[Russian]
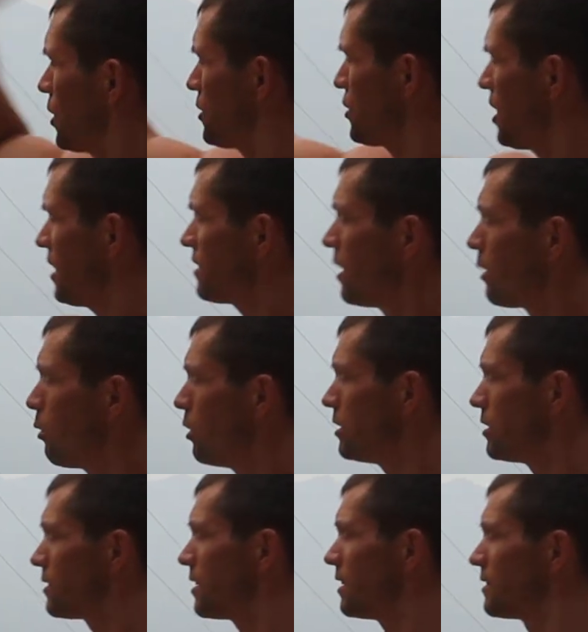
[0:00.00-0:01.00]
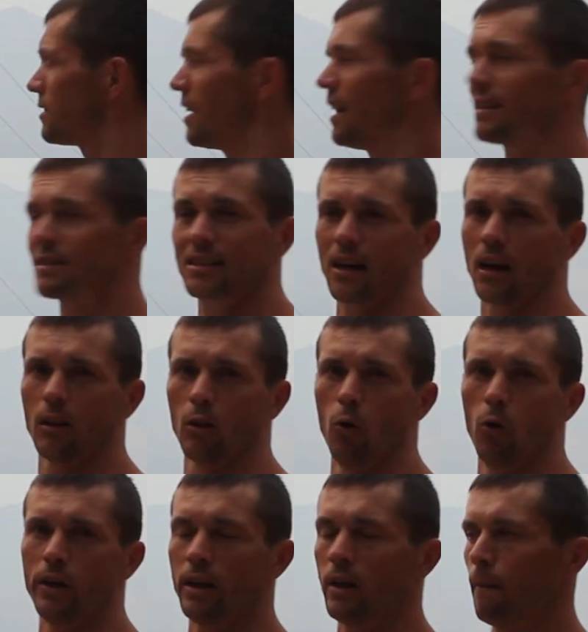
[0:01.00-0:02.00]
часть находится за
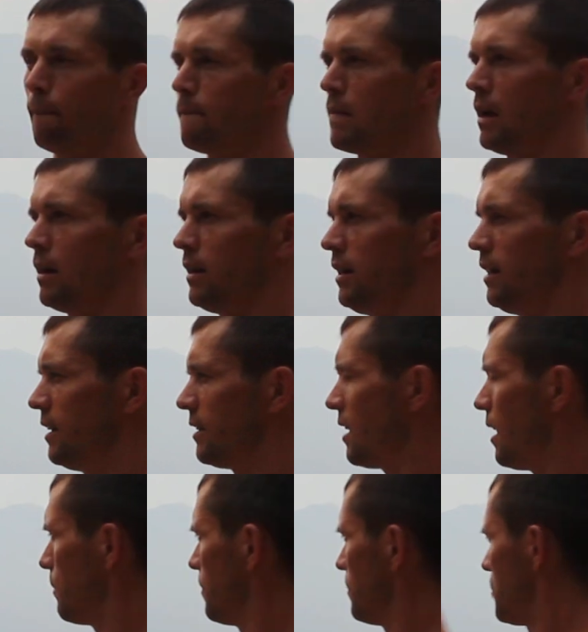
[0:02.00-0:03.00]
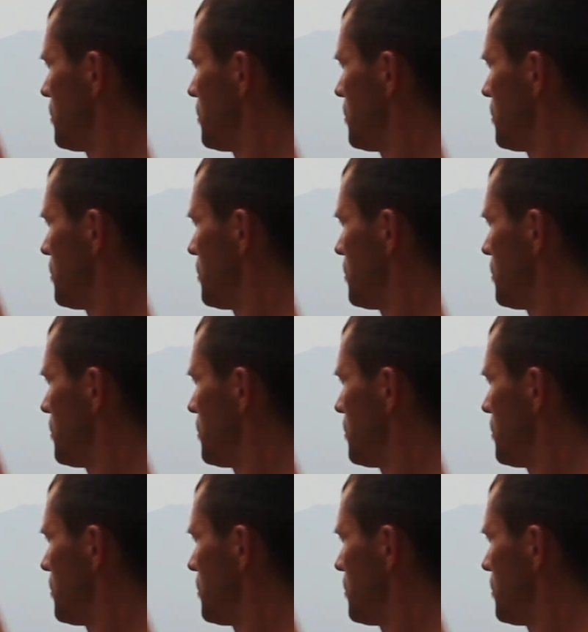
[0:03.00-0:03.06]
скалой. И там